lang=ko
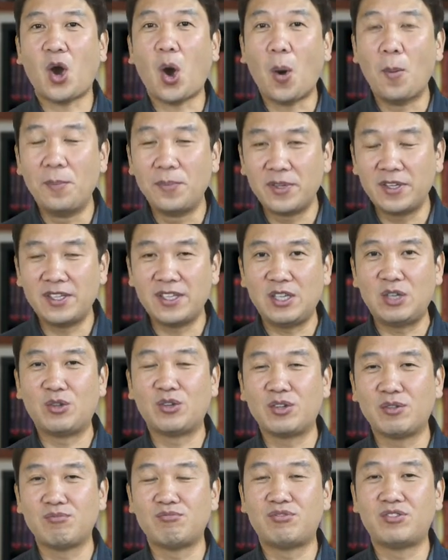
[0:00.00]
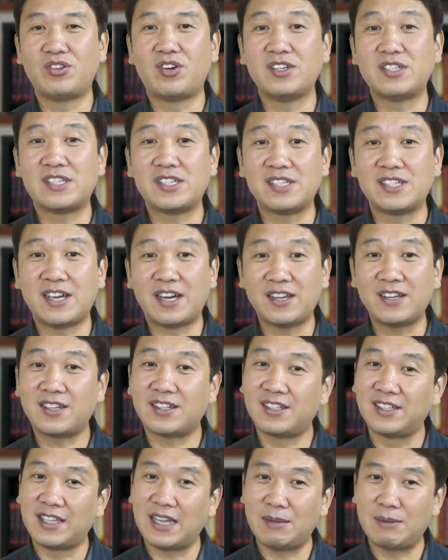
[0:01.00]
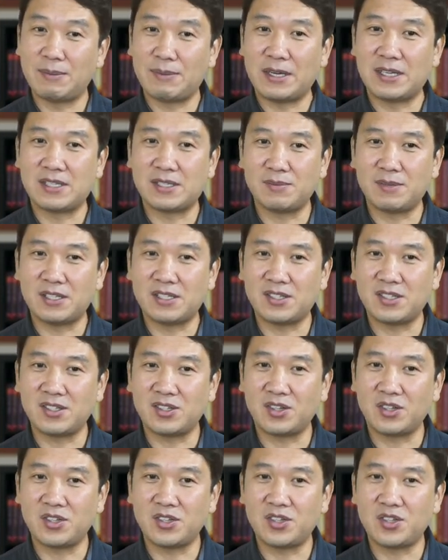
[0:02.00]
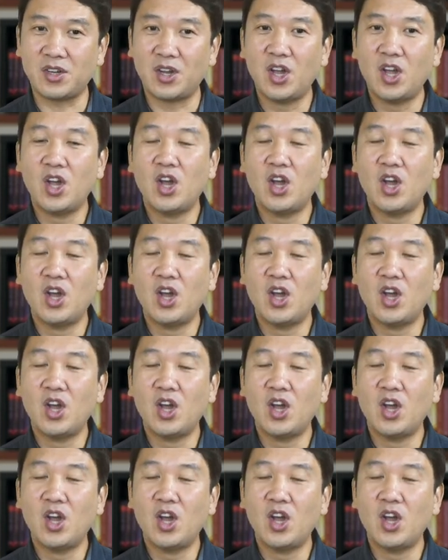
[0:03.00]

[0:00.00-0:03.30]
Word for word: 없는 이유는 무엇인가를 그 다음에 말씀하시는 것이죠.